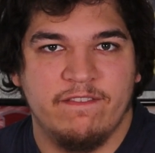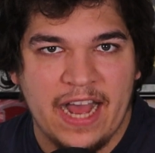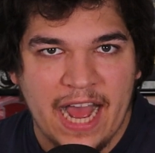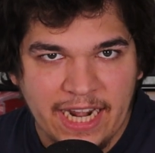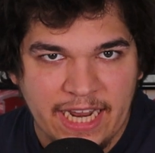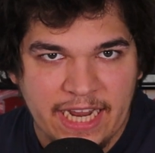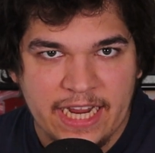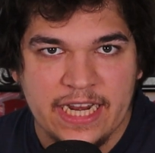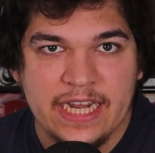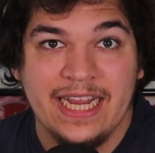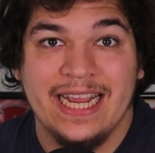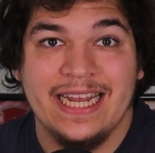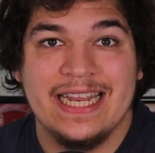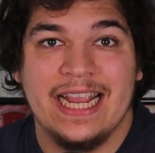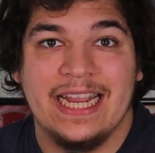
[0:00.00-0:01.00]
war
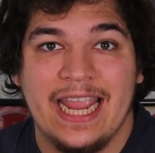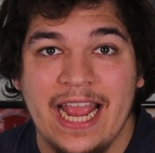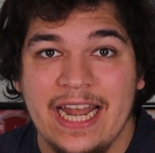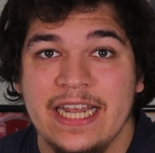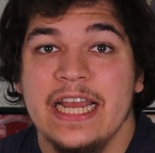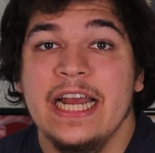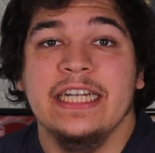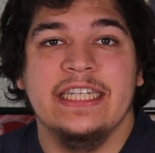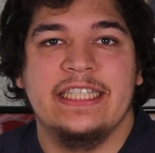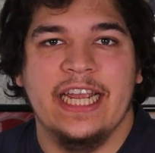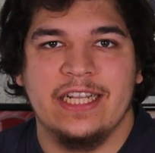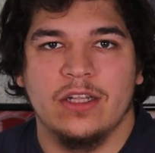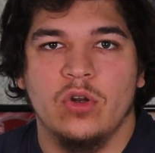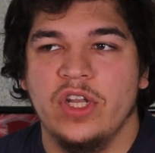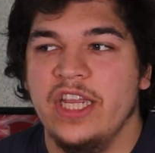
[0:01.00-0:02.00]
derjenige, der Ken die
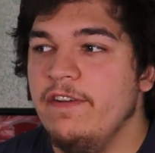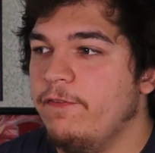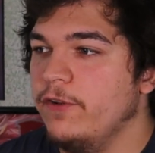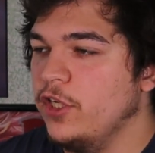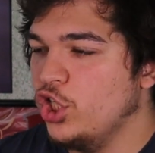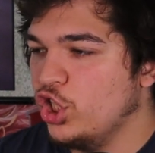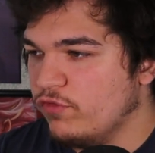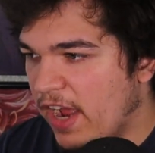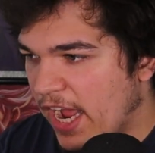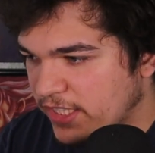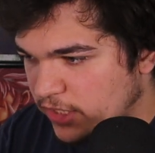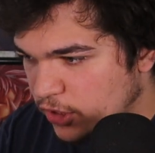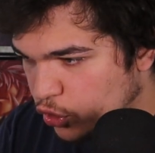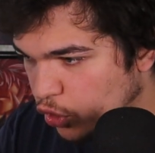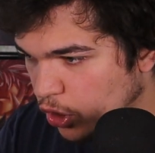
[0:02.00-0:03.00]
Technologie für die
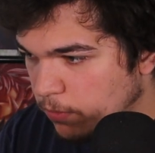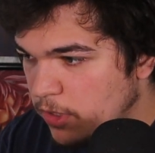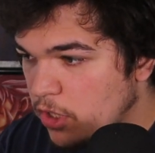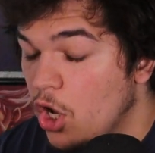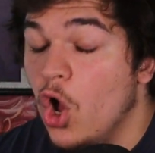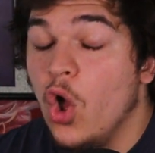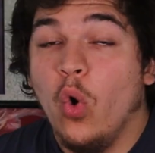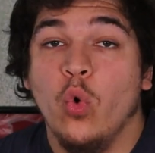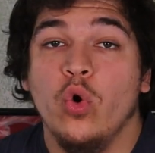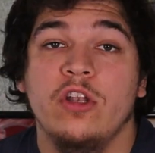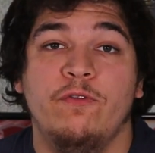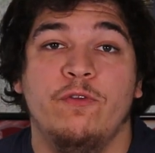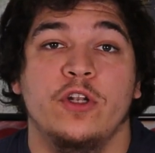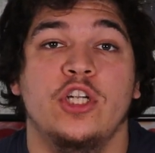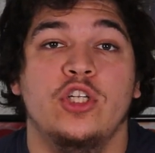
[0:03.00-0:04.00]
schwarzen Türme und
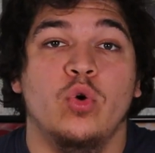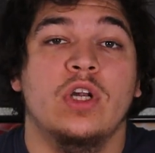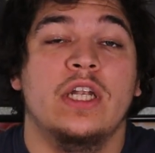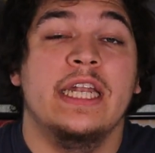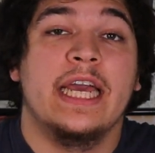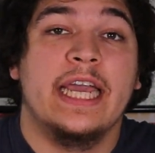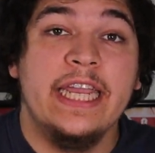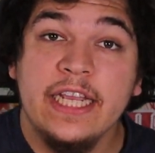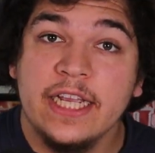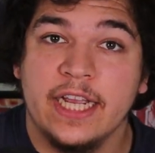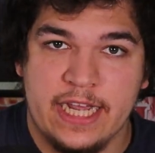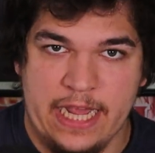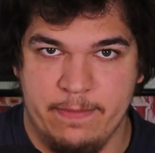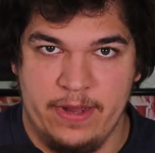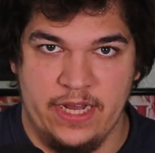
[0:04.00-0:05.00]
für die dunklen Ringe
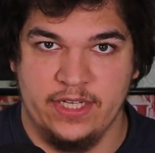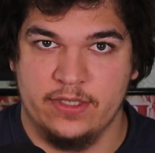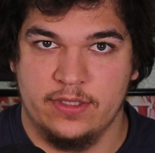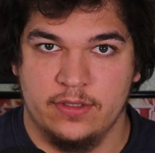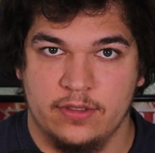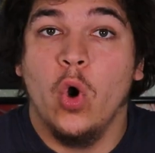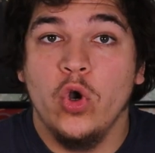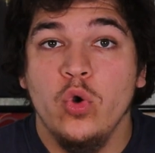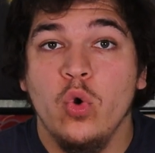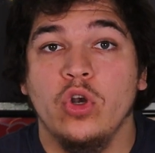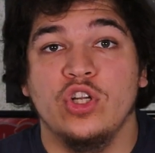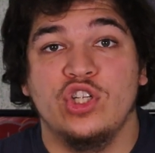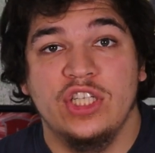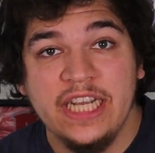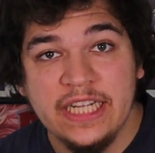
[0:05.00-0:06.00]
gegeben hat. Und nur
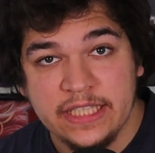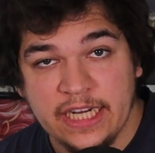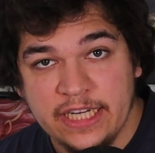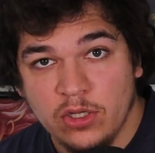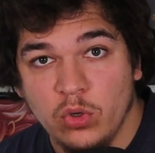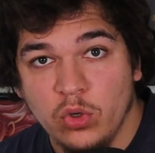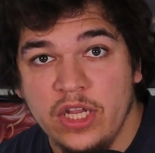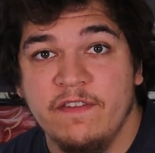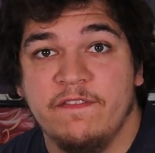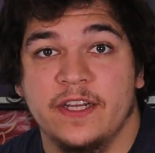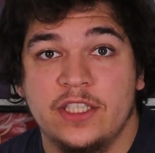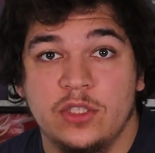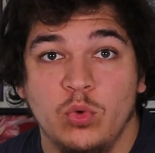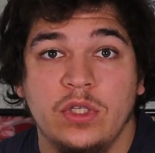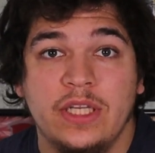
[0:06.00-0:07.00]
durch diese Technologie
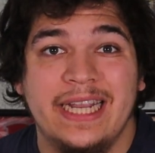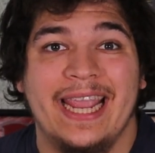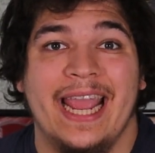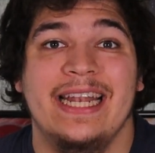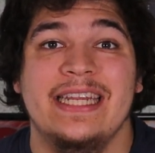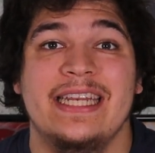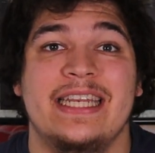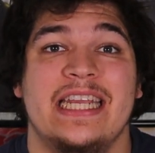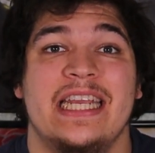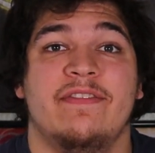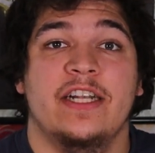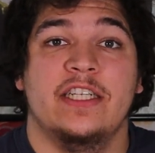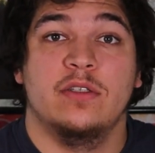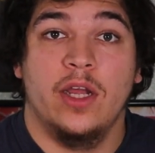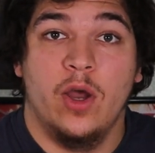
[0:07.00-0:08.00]
versuchte Ken die
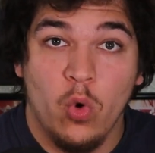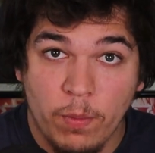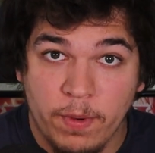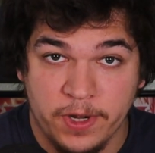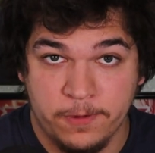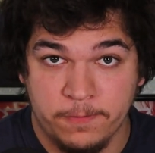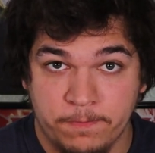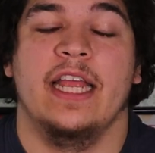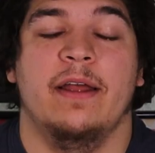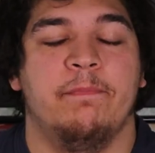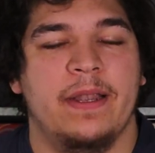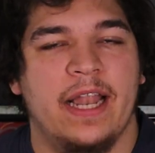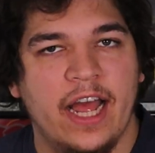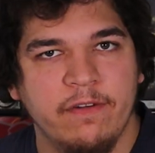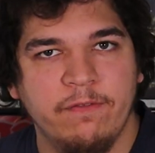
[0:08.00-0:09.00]
Digiwelt zu erobern. Der
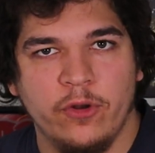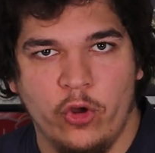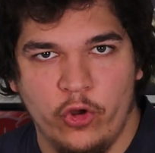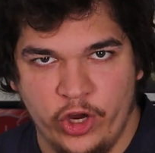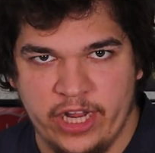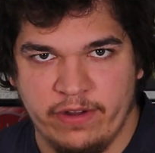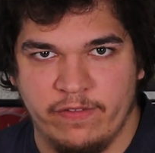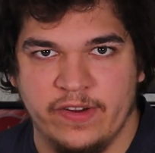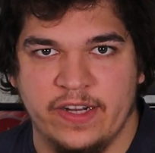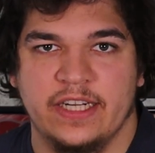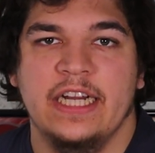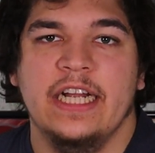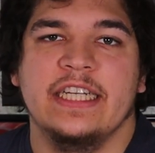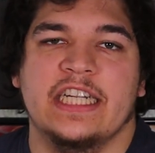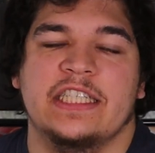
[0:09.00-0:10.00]
Plan von Oikawa war,
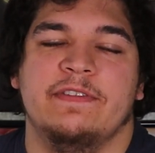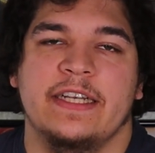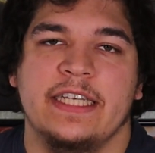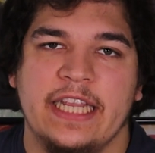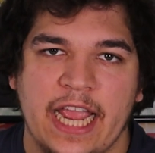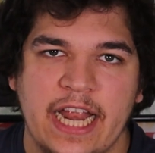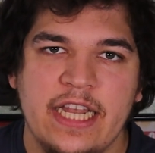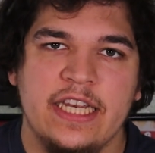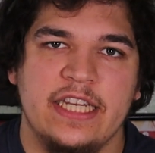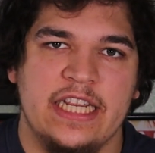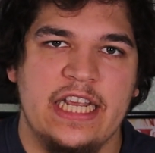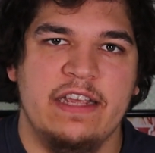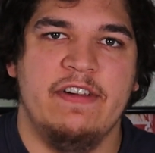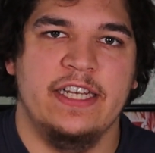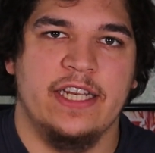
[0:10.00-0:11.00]
dass wenn Ken die
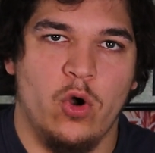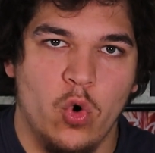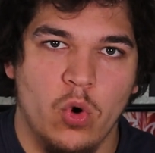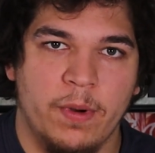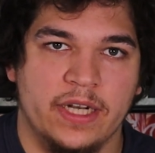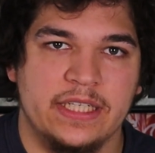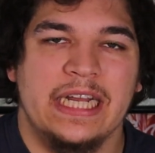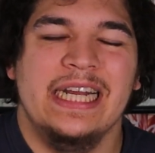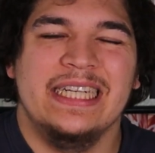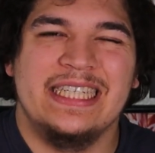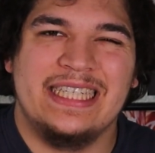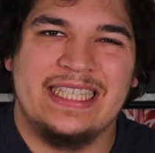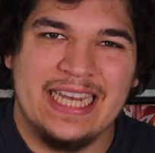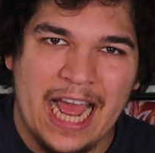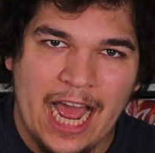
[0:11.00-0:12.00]
Digiwelt erobert,
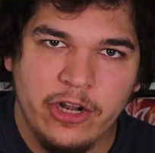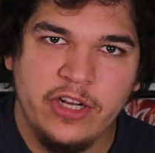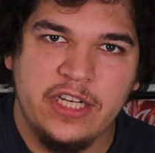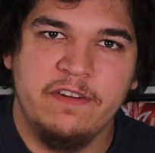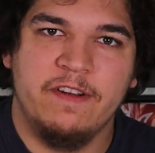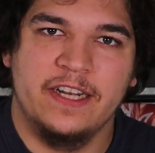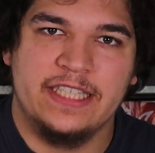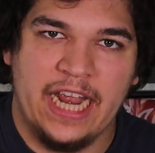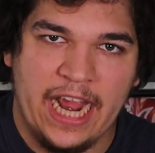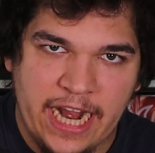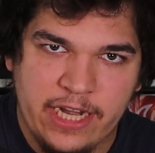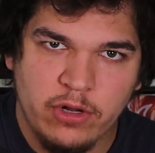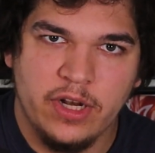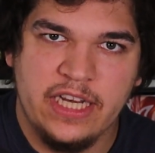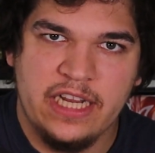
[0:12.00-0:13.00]
sich dadurch die
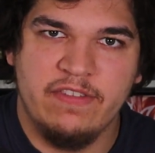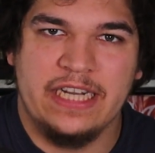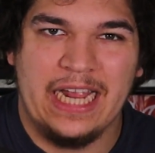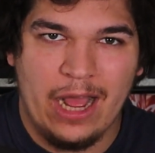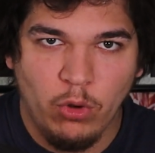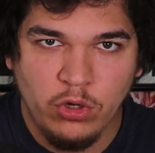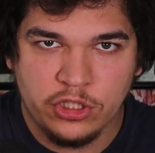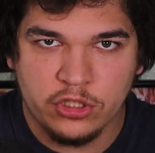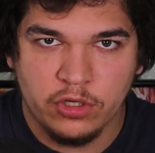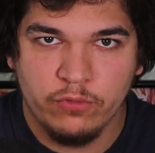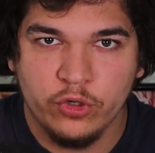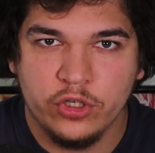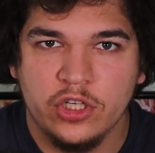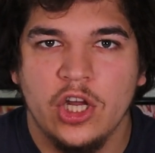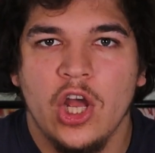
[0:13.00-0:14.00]
Verteidigung der Digiwelt ausdünnen
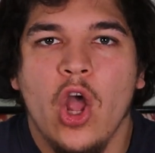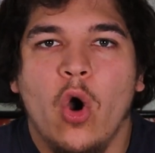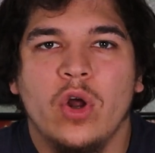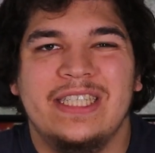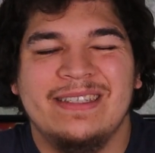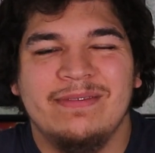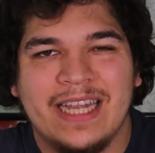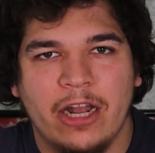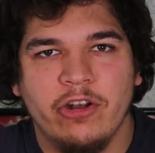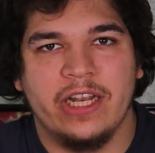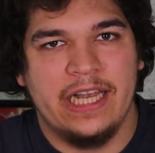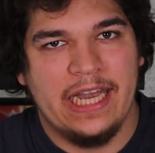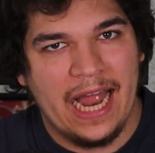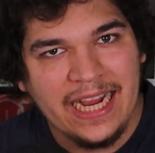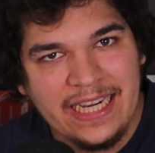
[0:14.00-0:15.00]
würde und es ihm dadurch
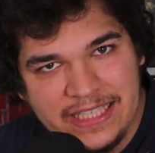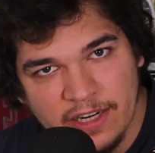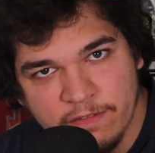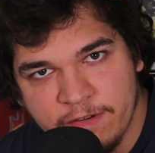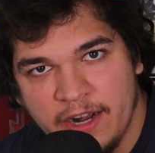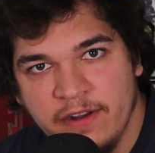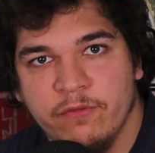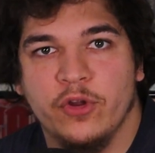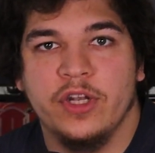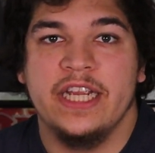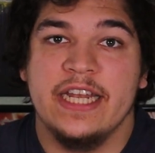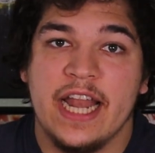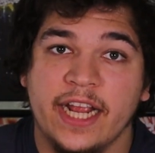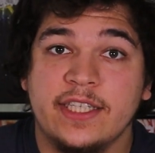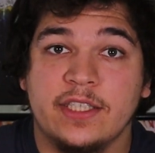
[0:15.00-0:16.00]
leichter fallen würde,
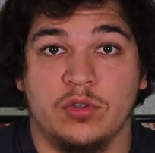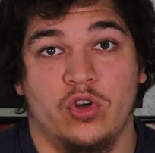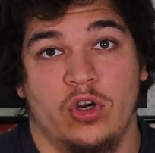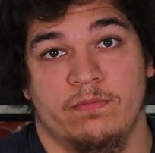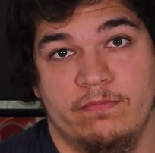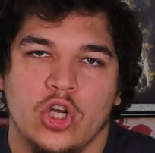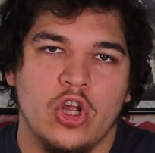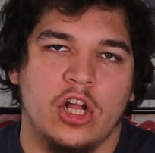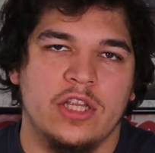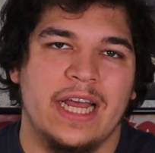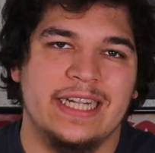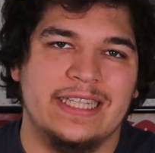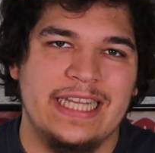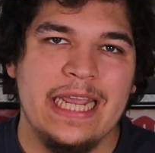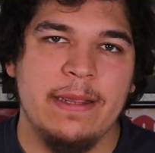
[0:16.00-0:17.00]
hineinzukommen. Doch
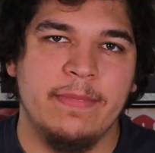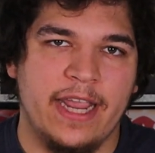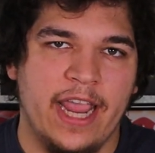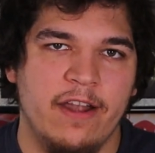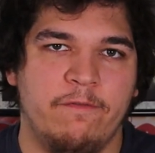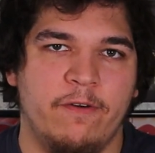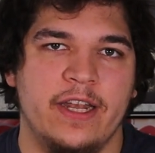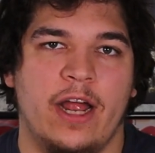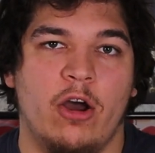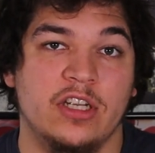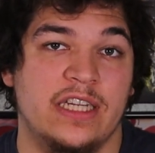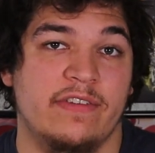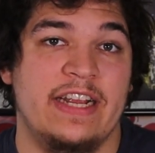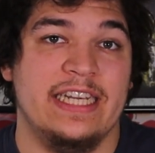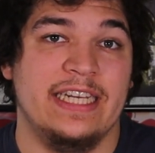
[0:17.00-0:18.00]
nachdem Ken von den
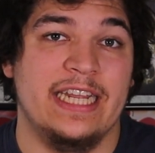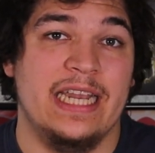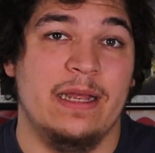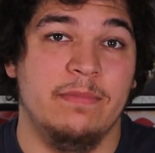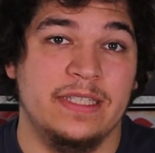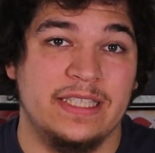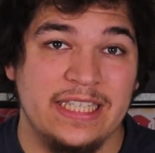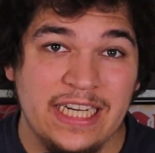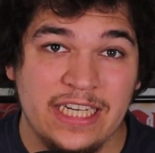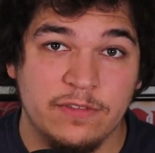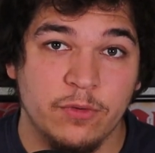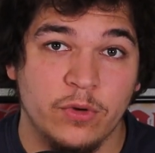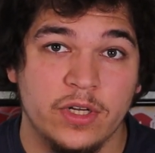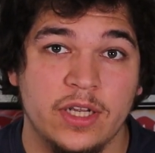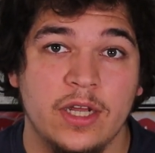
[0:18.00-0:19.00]
auserwählten Kindern besiegt
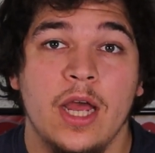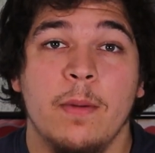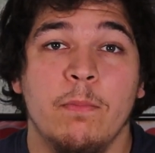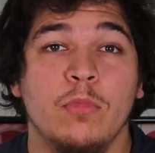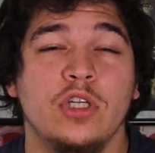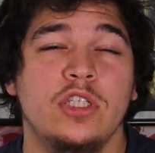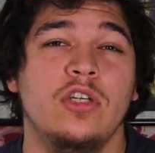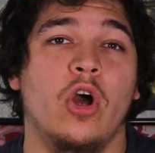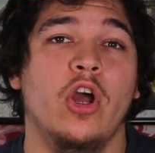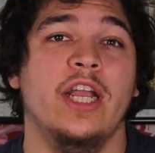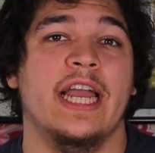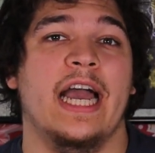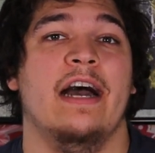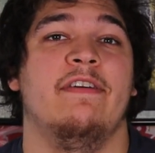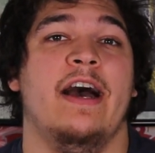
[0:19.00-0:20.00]
wurde, musste
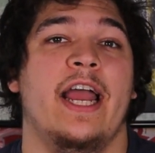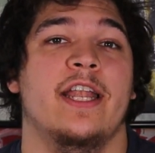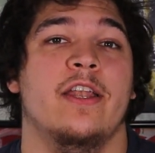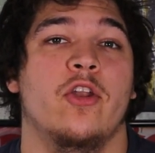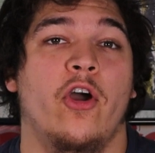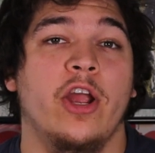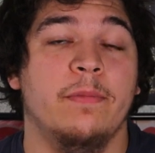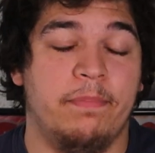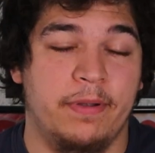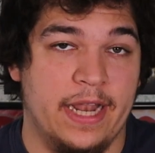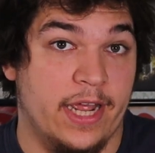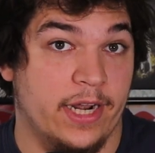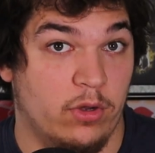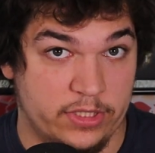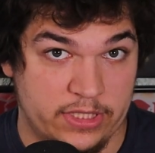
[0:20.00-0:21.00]
Oikawa einen neuen
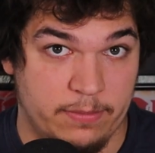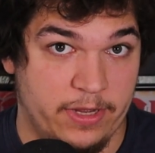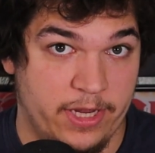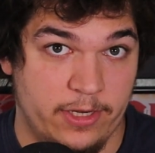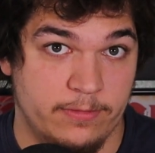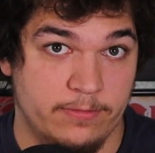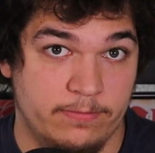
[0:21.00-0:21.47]
Plan ausarbeiten.